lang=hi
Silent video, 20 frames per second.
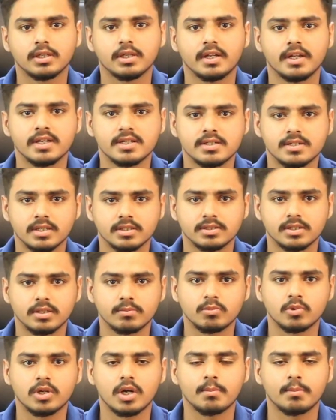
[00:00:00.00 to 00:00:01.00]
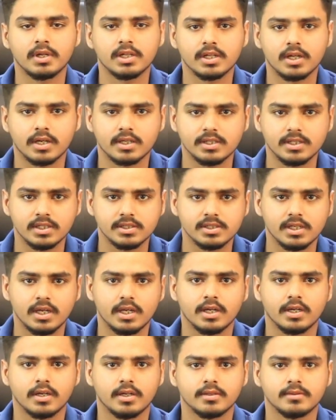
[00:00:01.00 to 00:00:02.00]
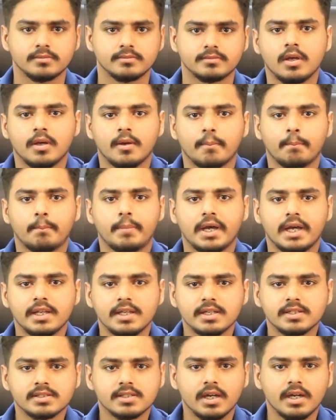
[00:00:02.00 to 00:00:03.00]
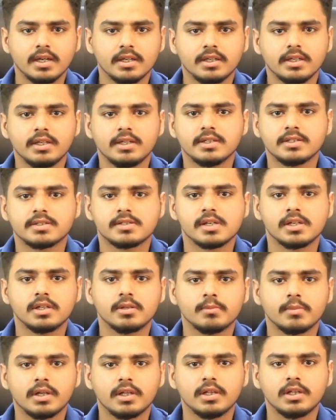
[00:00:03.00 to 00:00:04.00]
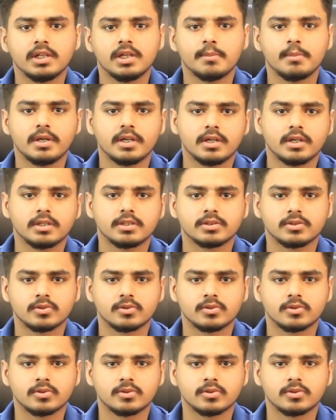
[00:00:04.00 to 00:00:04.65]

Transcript: ग्रे स्ट्रक्चर मुकम्मल कर दिया जाएगा बैरियस का है कि इस डील में लिमिटेड